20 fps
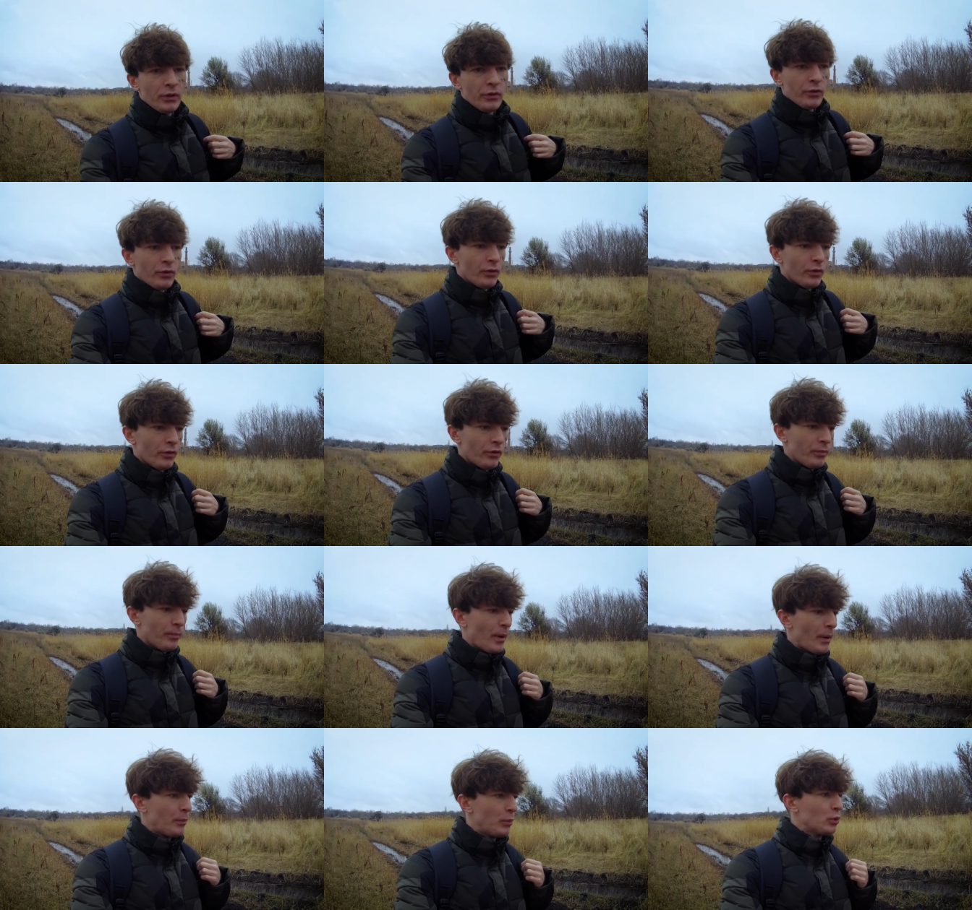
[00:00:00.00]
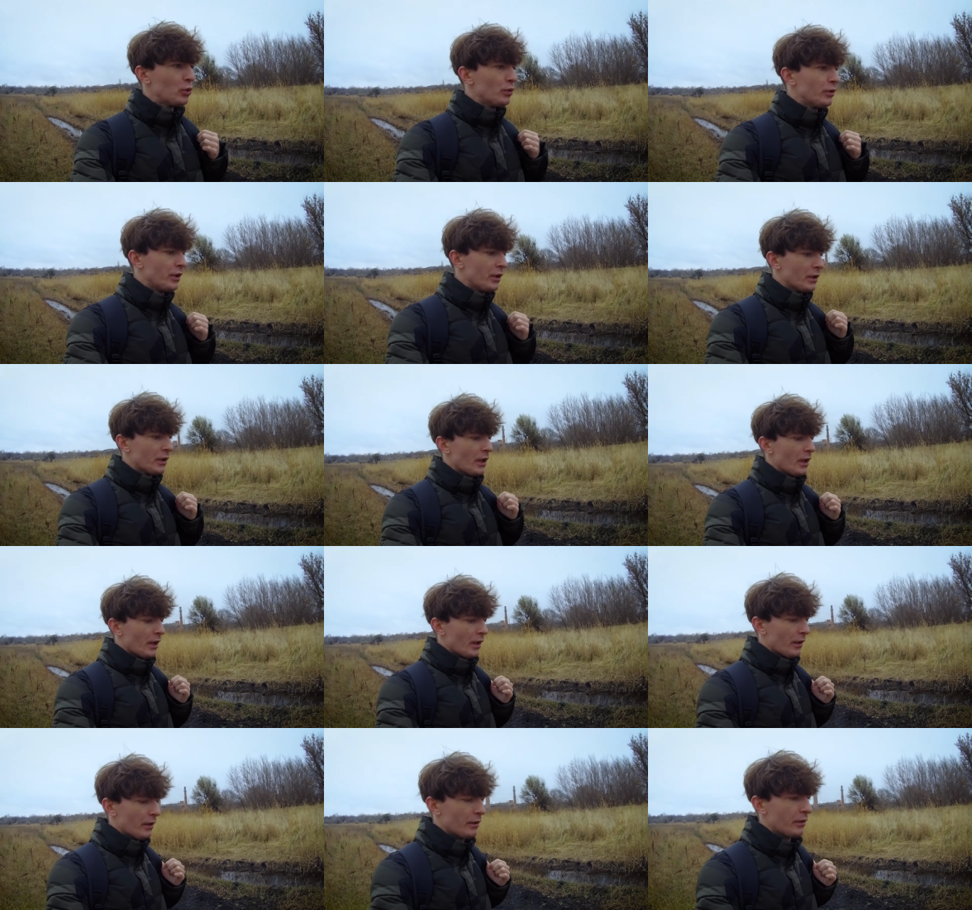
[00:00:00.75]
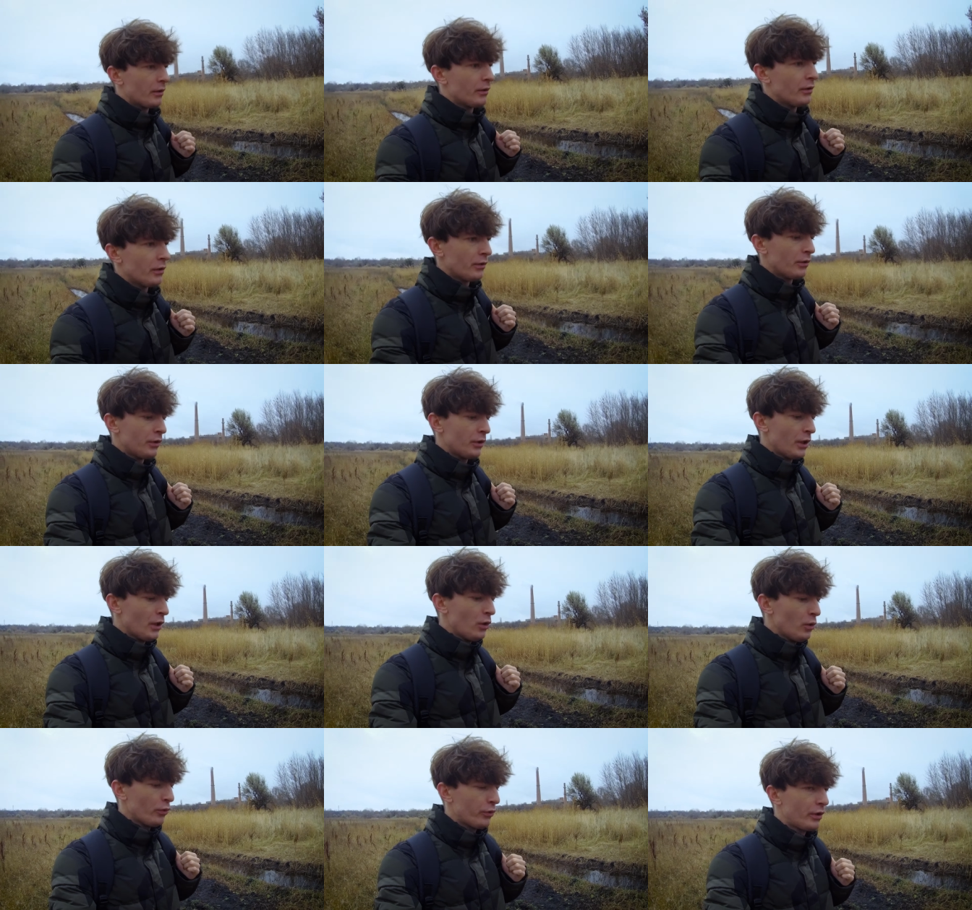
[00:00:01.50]
я сегодня себя буду не на
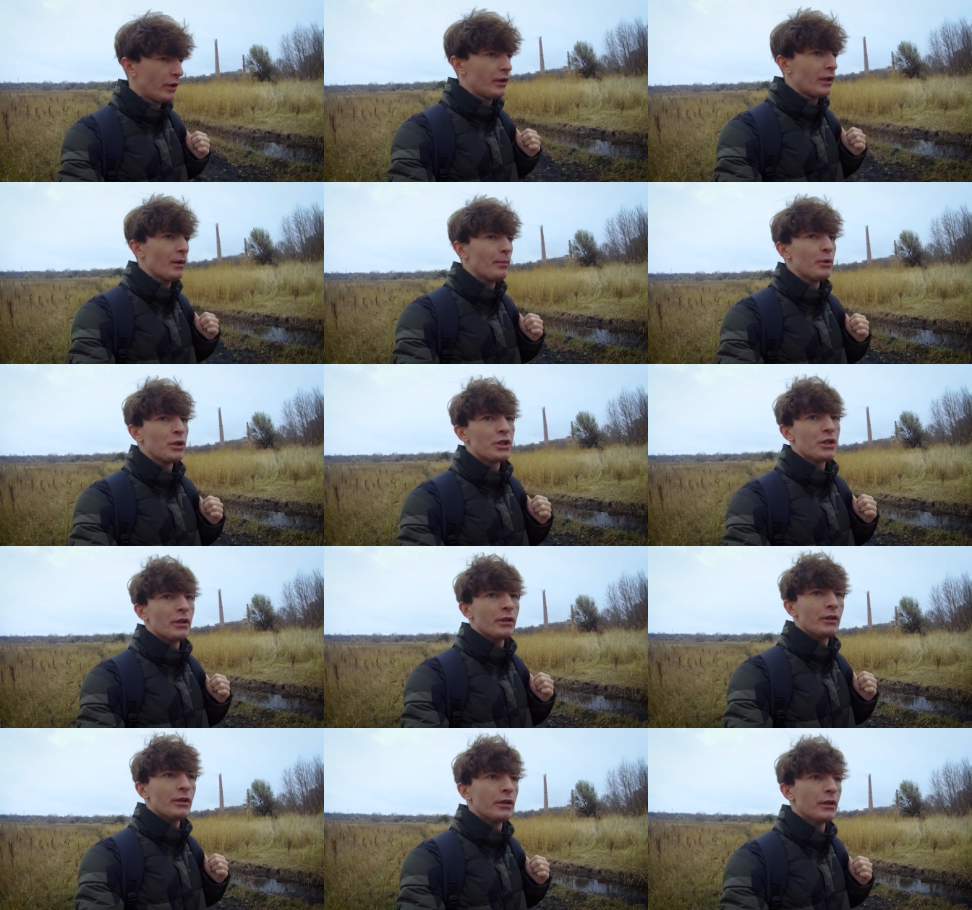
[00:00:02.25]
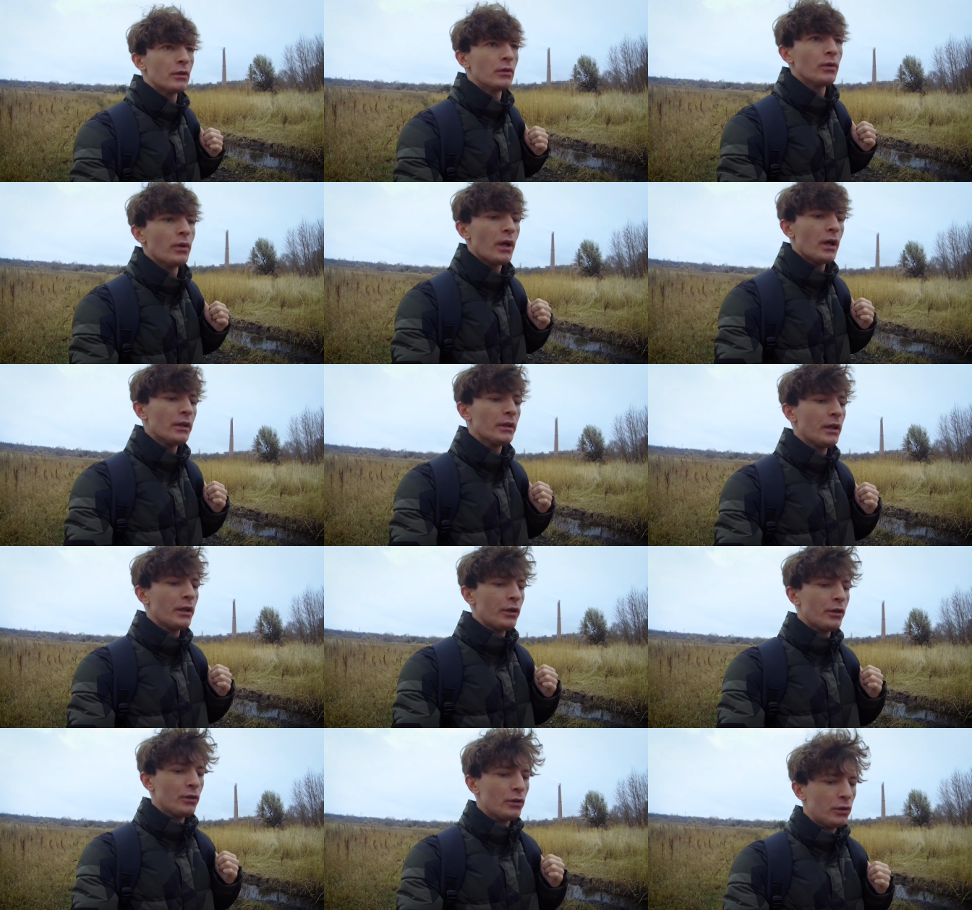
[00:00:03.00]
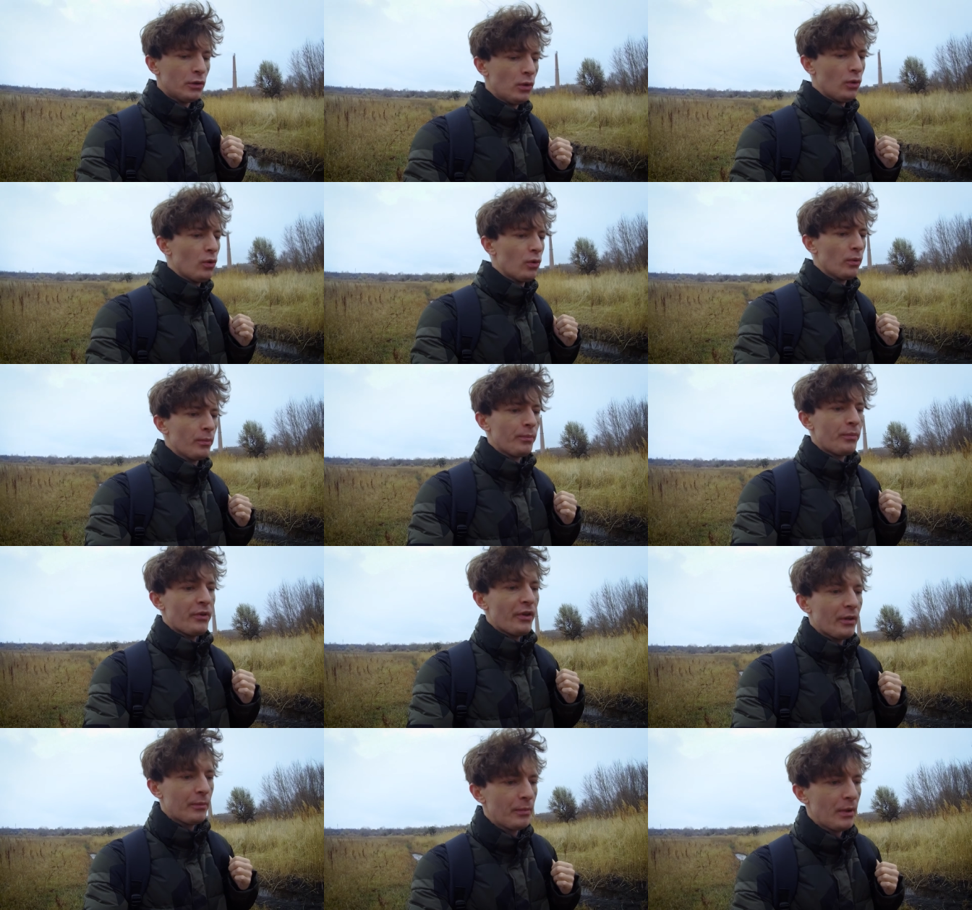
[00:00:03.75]
гелиус, как я обычно это делаю, а на Юнгно
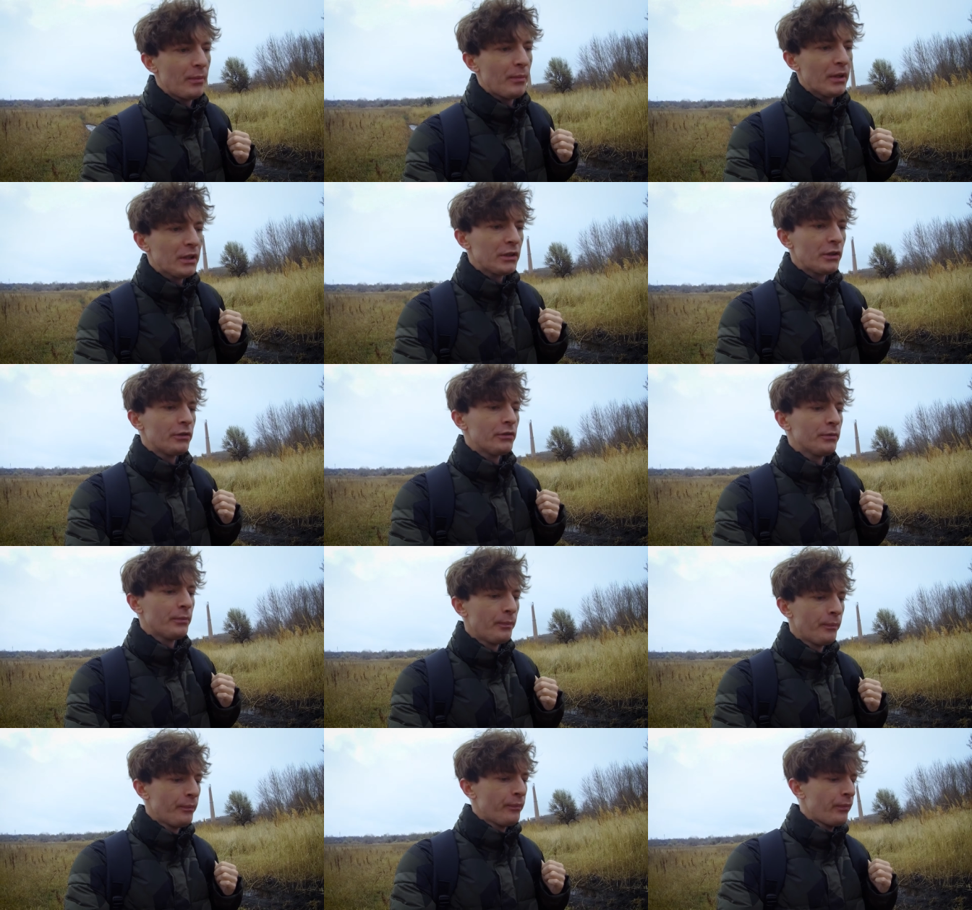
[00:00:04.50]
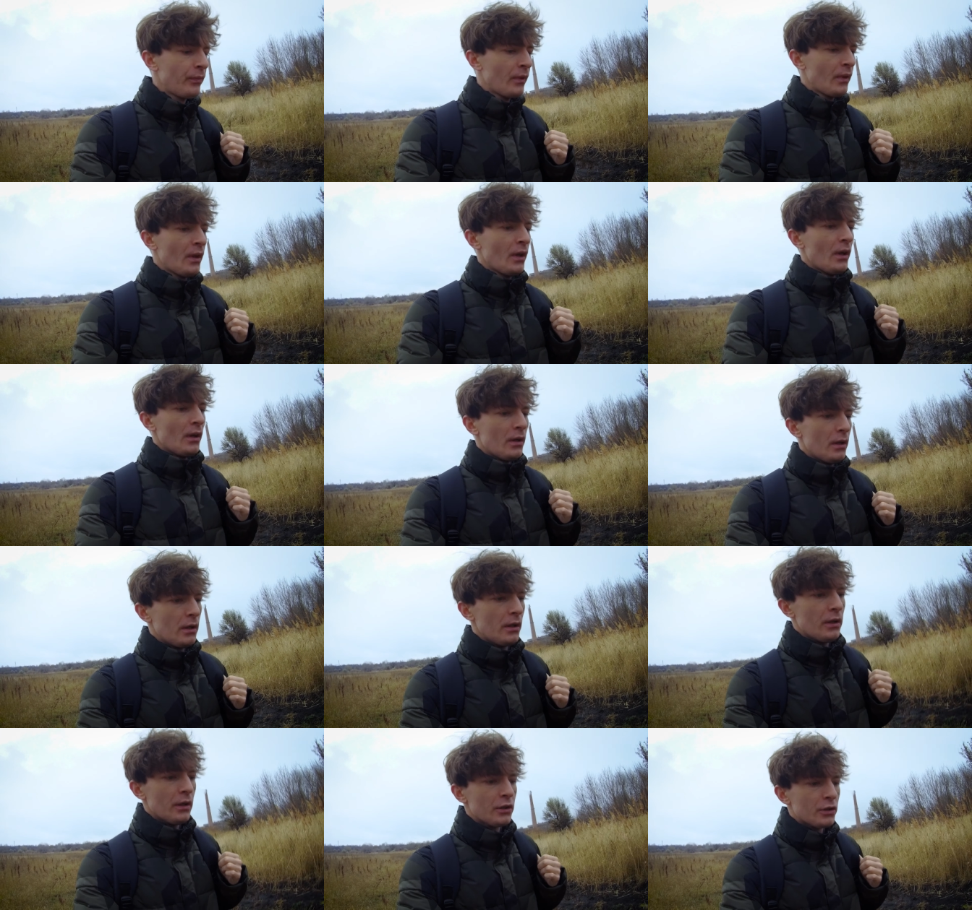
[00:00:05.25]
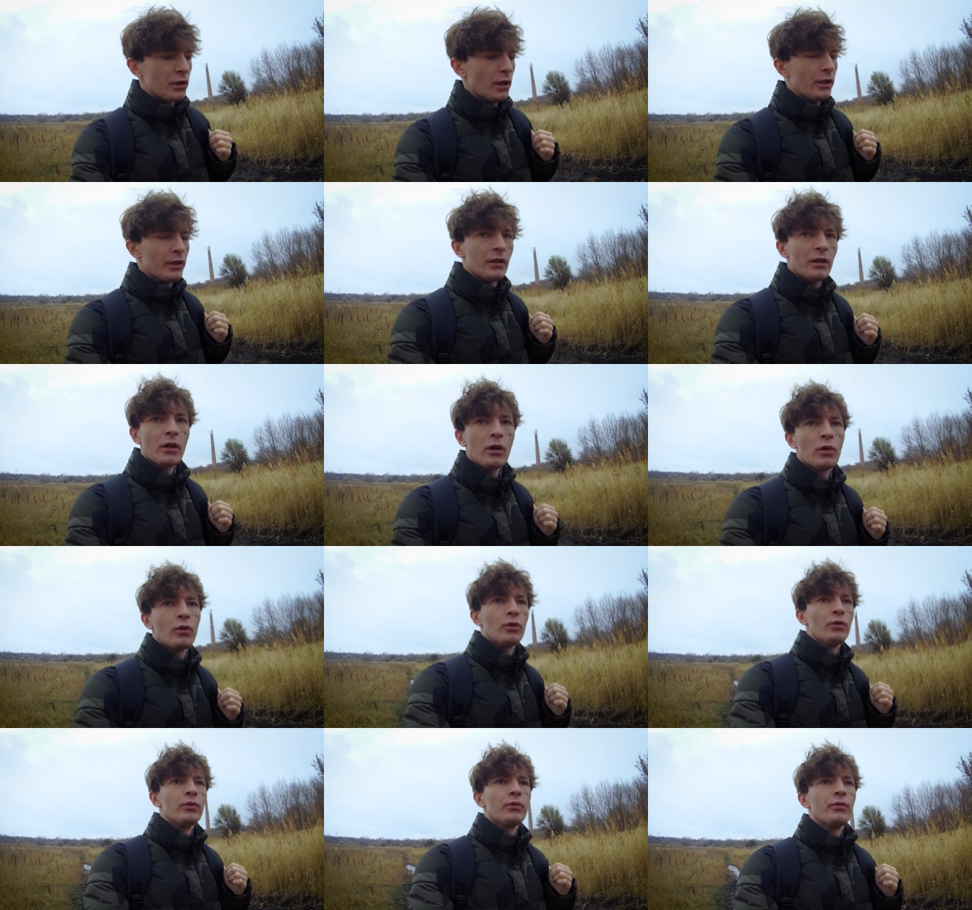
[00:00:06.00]
50 мм. И желательно
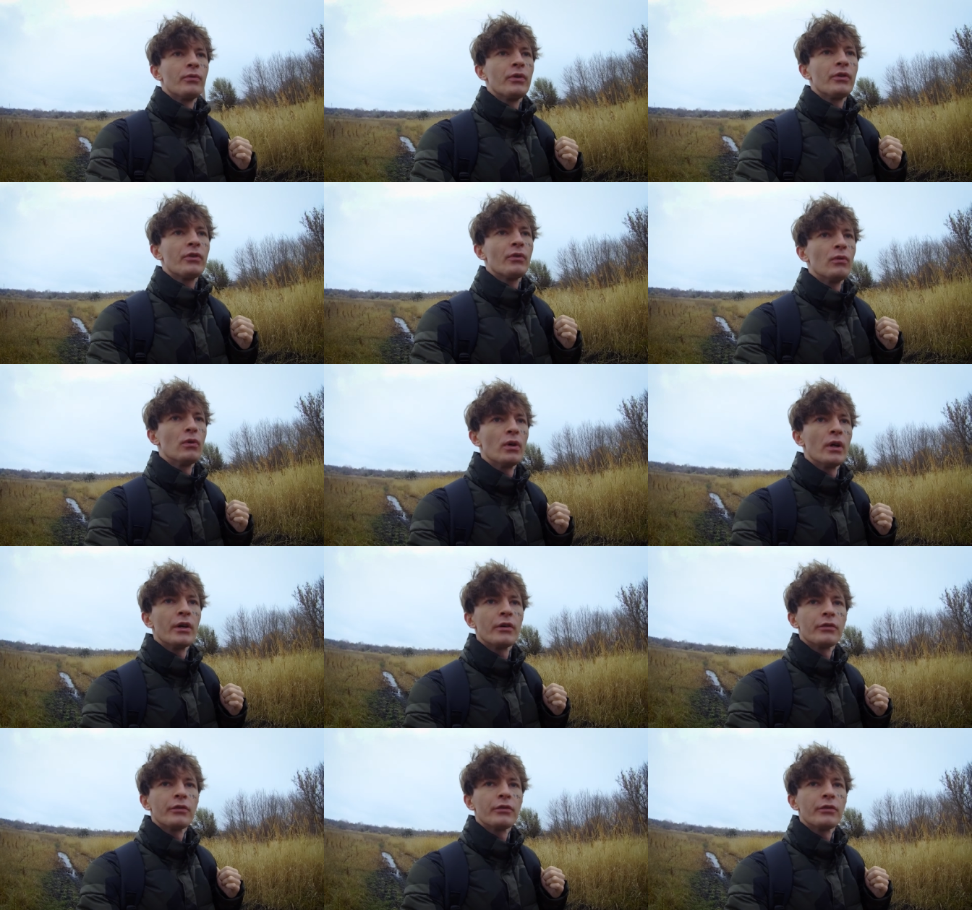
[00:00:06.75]
какую-нибудь выставлю